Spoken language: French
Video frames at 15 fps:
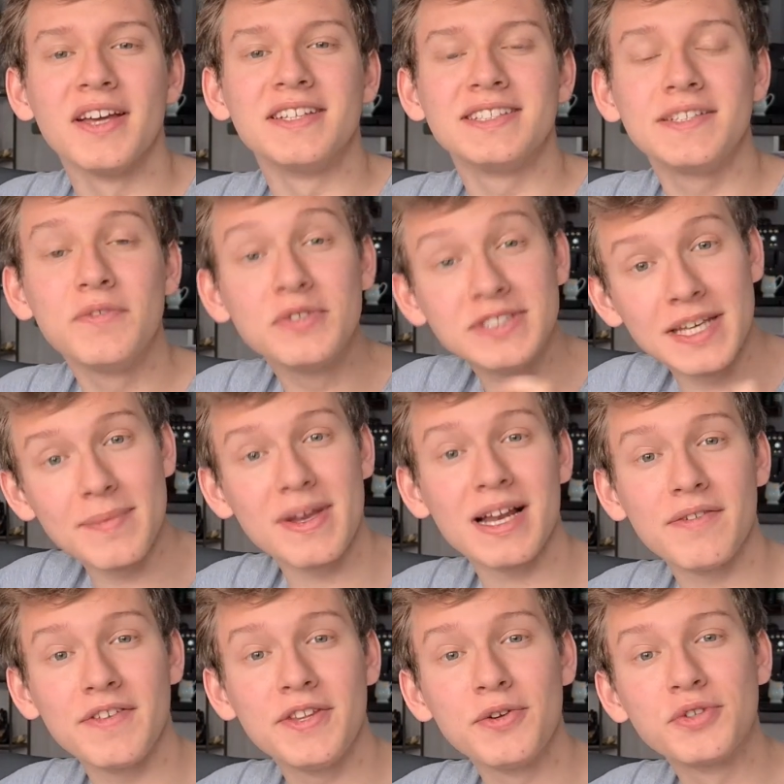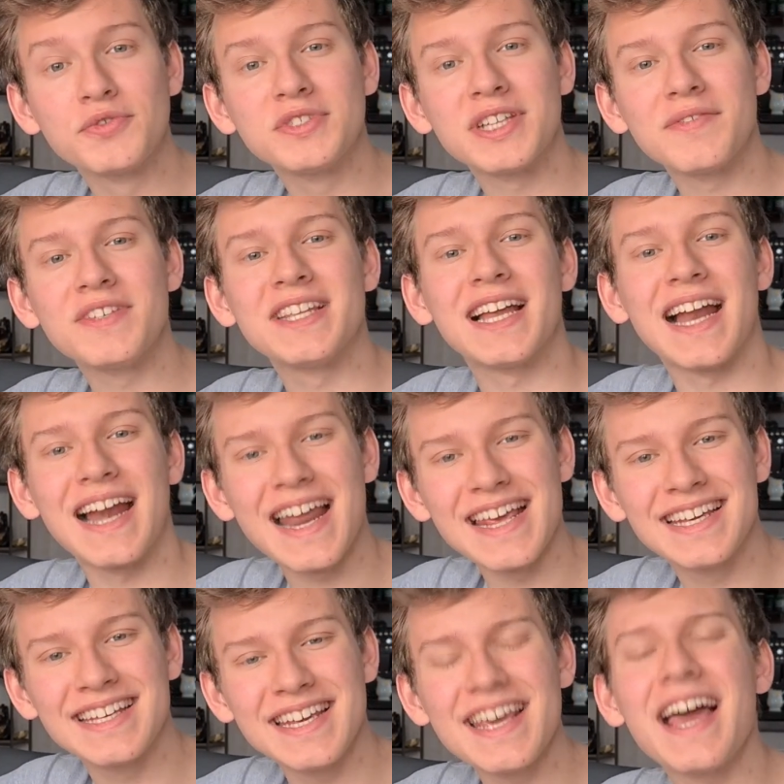Si vous aimez la vidéo, je vous invite à la
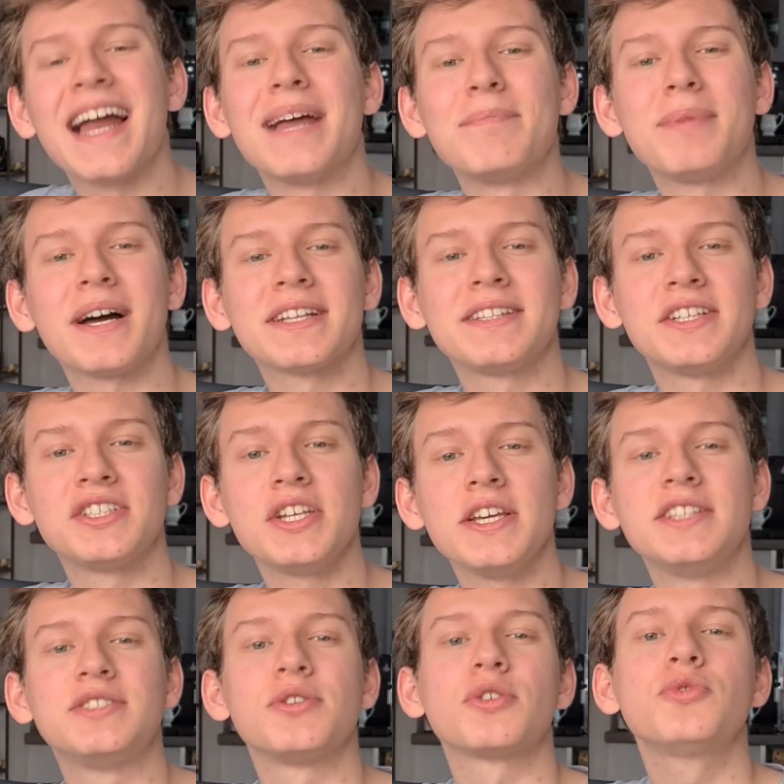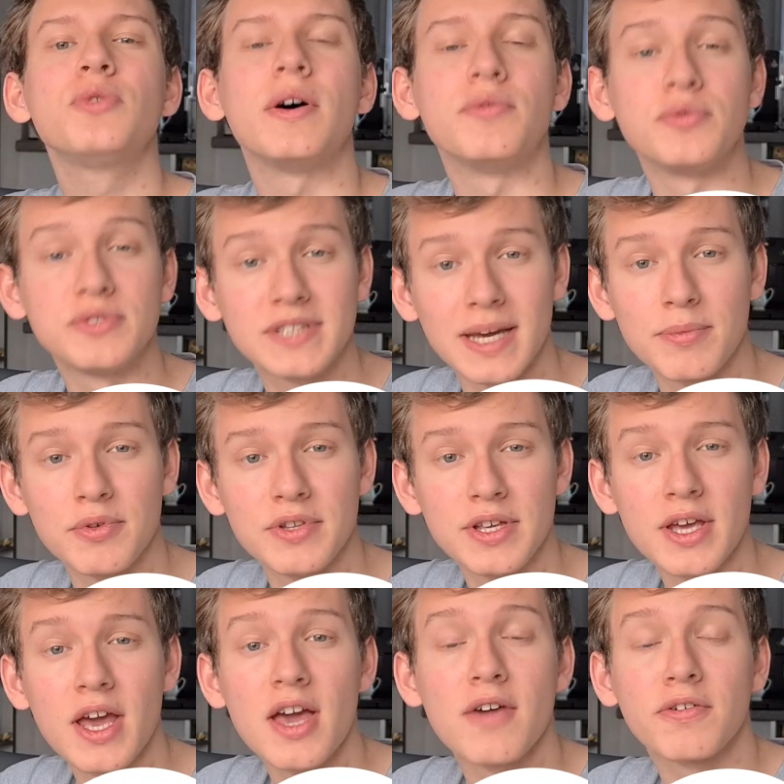liker, à la partager et surtout à vous
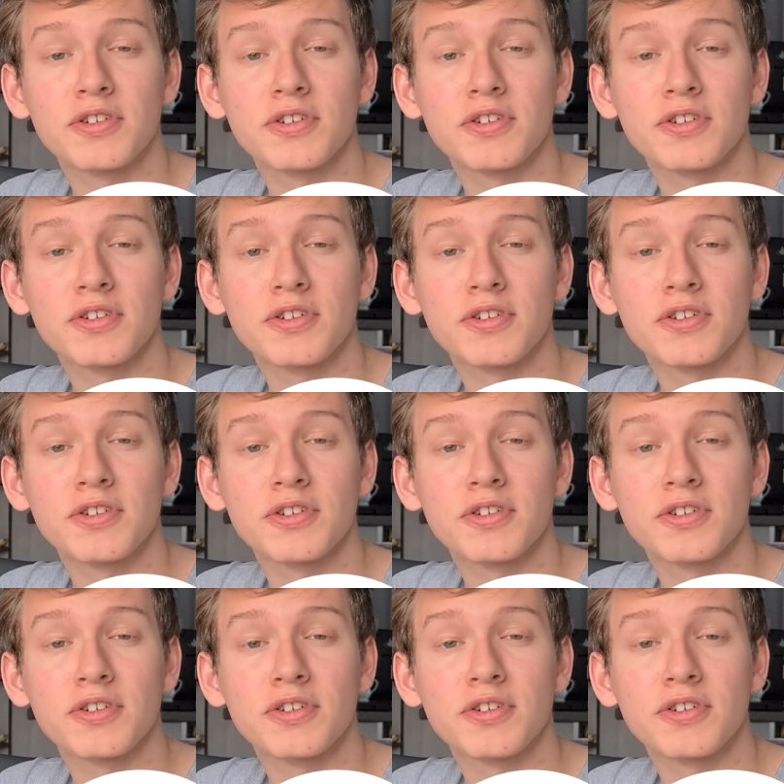abonner.